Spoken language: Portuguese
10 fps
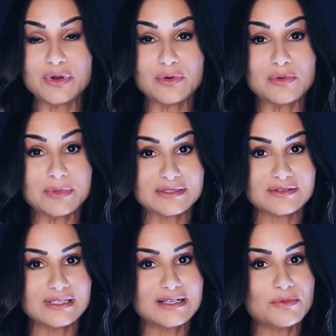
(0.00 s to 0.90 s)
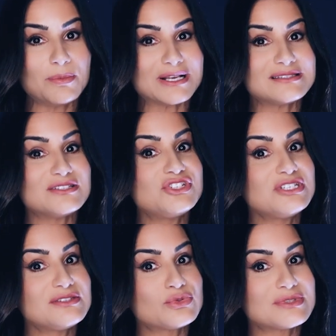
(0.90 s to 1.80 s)
eu recomendo que não passe
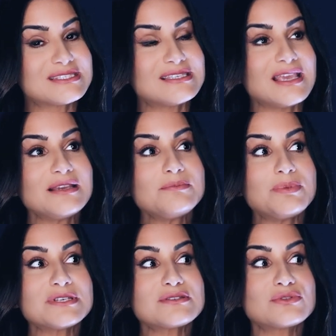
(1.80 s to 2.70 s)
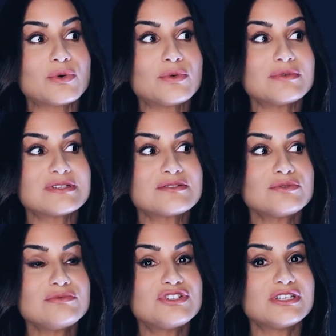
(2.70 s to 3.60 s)
disso. 100 pessoas
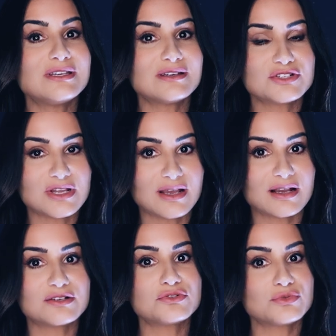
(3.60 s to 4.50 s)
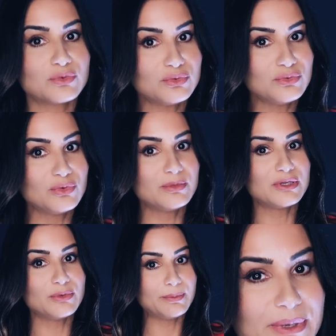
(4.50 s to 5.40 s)
num dia já acho um
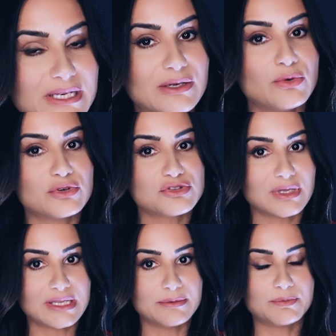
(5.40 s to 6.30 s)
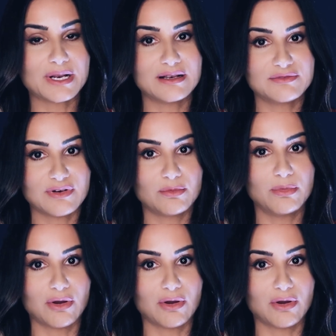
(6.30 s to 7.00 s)
número perigoso ali para levar um